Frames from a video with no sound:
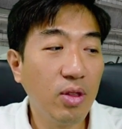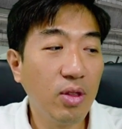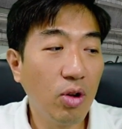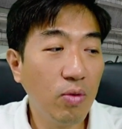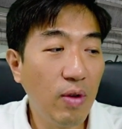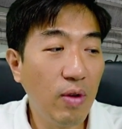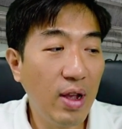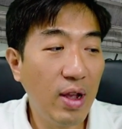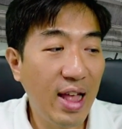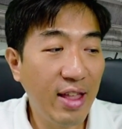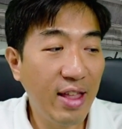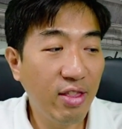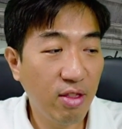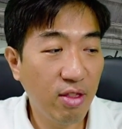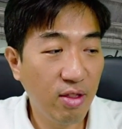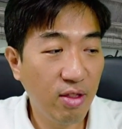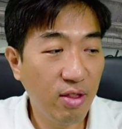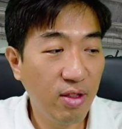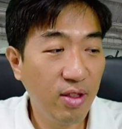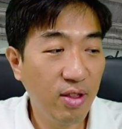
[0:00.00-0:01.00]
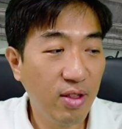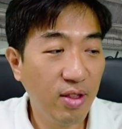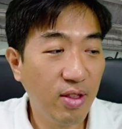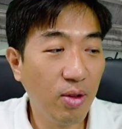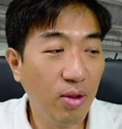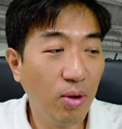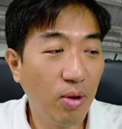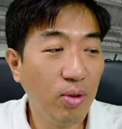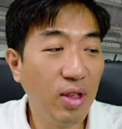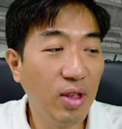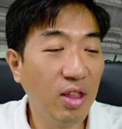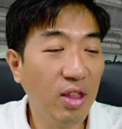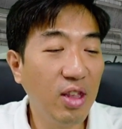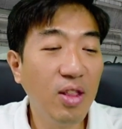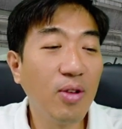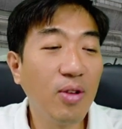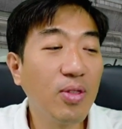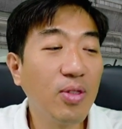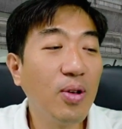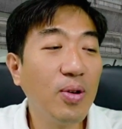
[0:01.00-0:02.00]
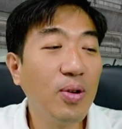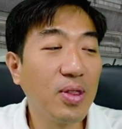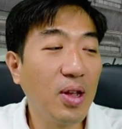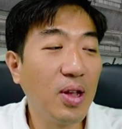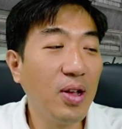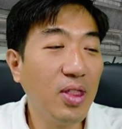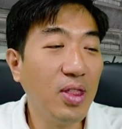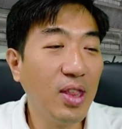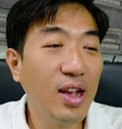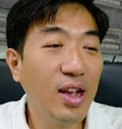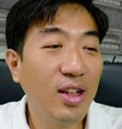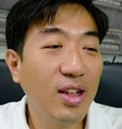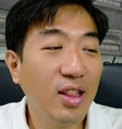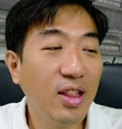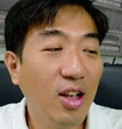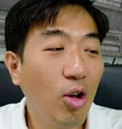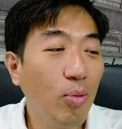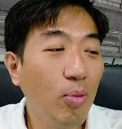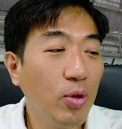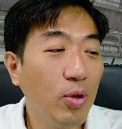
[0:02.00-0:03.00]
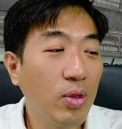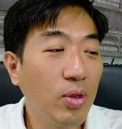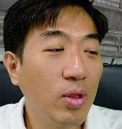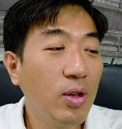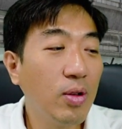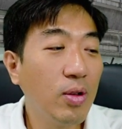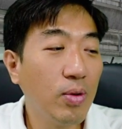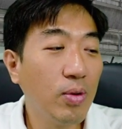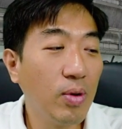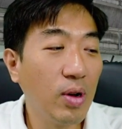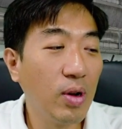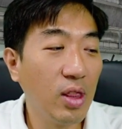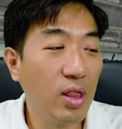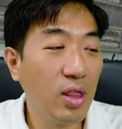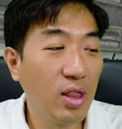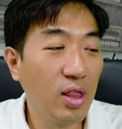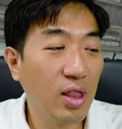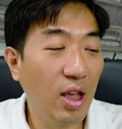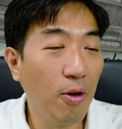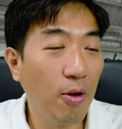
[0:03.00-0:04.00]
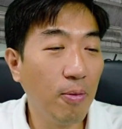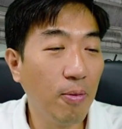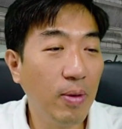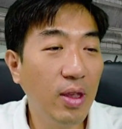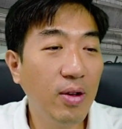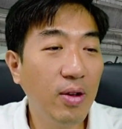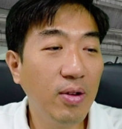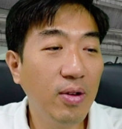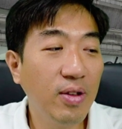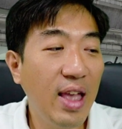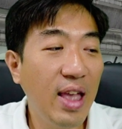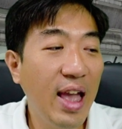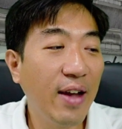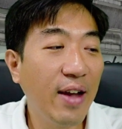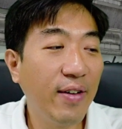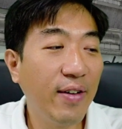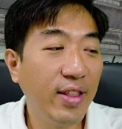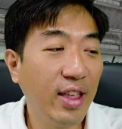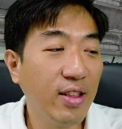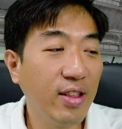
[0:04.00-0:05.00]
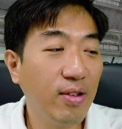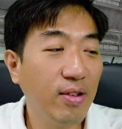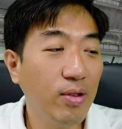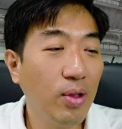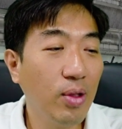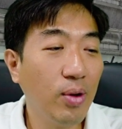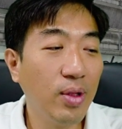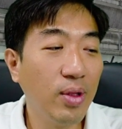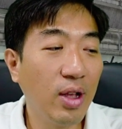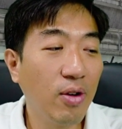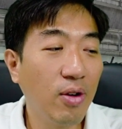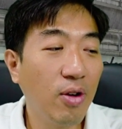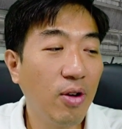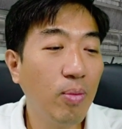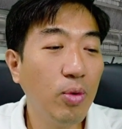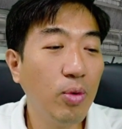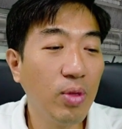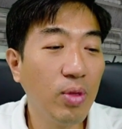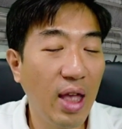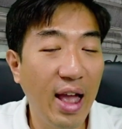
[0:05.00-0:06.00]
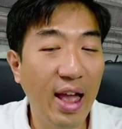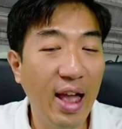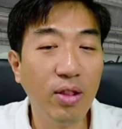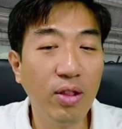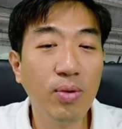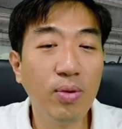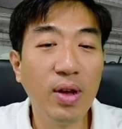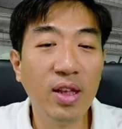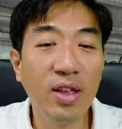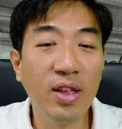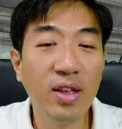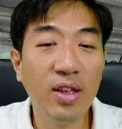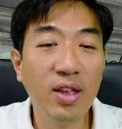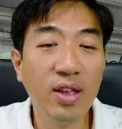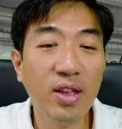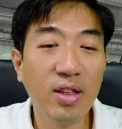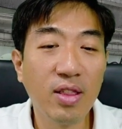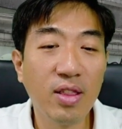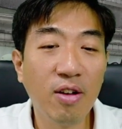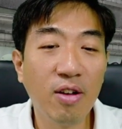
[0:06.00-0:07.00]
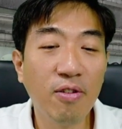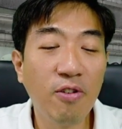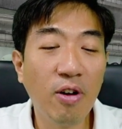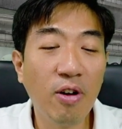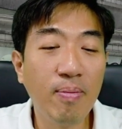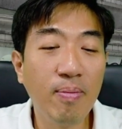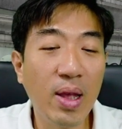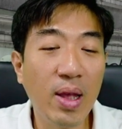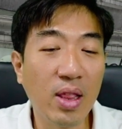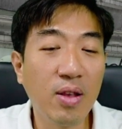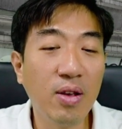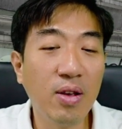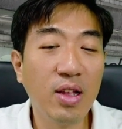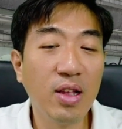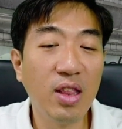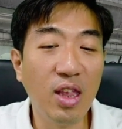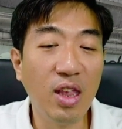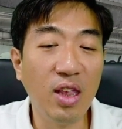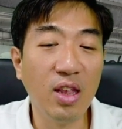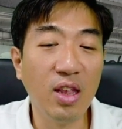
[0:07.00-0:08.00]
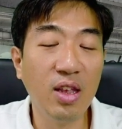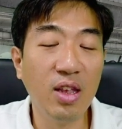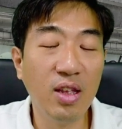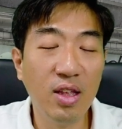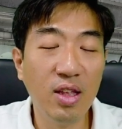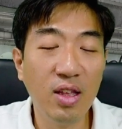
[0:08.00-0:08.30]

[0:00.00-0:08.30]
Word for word: โดนไวรัสโดนอย่างที่น้องโดนตอนเนี้ยรล้คอมพิวเตอร์รวน แต่ของพี่คือแย่กว่านั้น คือโดนแล้วข้อมูลหายด้วยต้องฟอร์แมตเครื่องจริง